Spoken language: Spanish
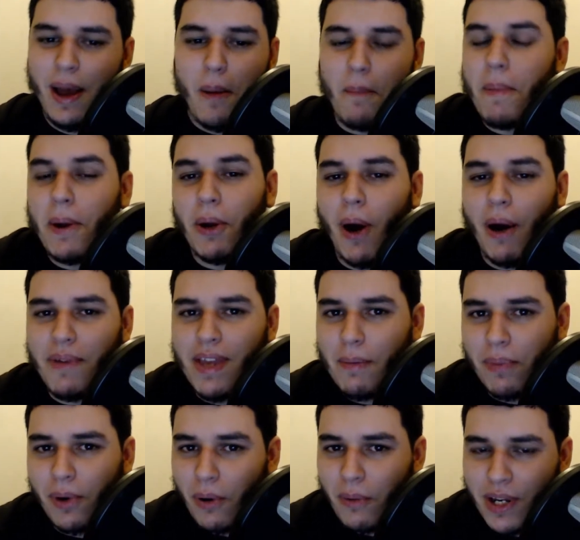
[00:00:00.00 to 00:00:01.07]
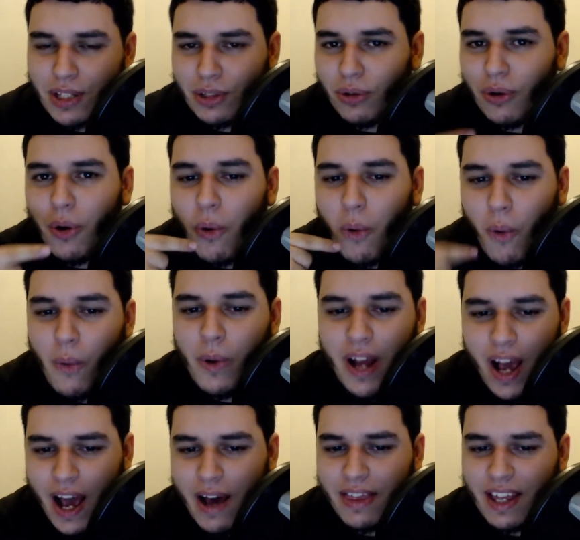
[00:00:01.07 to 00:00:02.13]
pero había por lo visto
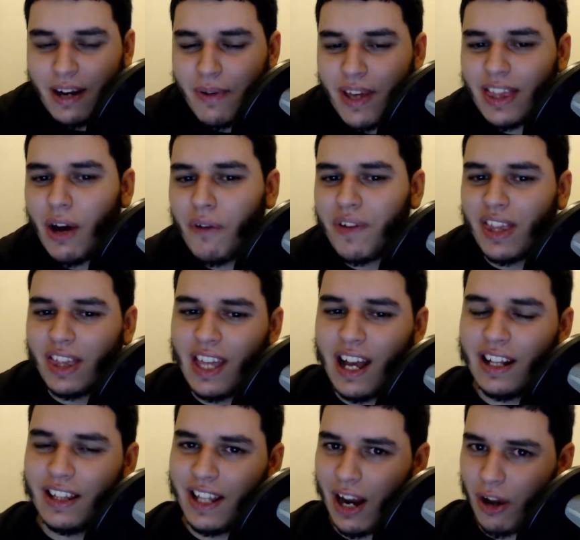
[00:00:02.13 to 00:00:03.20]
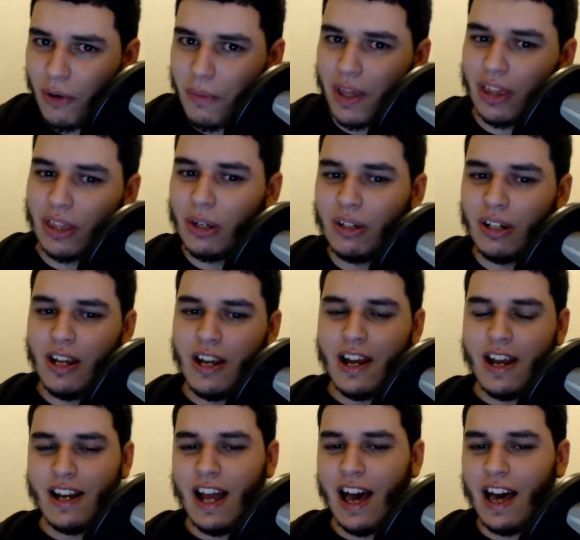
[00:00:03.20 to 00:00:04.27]
una cerveza oficial de la convención,
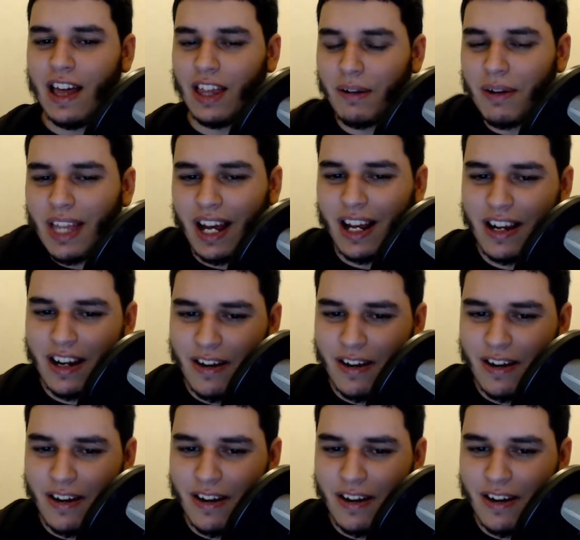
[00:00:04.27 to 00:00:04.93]
la cerveza,